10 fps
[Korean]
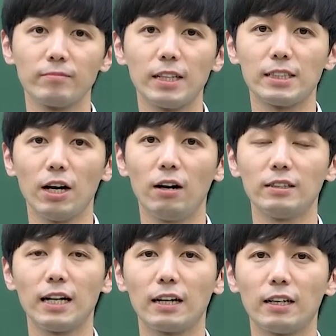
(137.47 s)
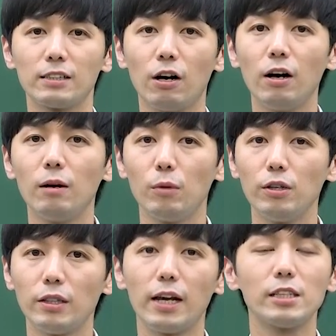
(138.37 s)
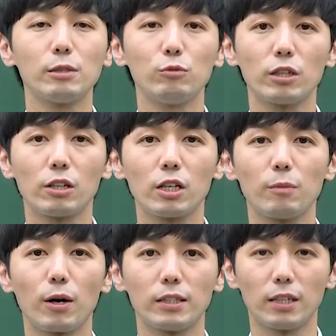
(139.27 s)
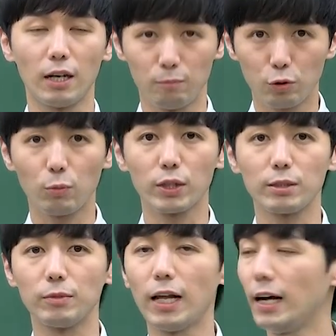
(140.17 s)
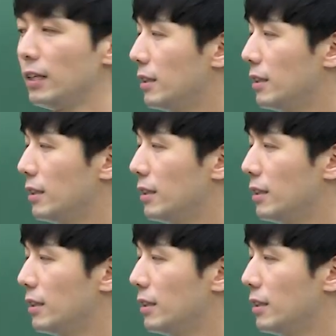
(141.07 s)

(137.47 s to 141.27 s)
됐죠? 자, 그래서 예시 문제 선생님과 같이 하나 풀어보겠습니다.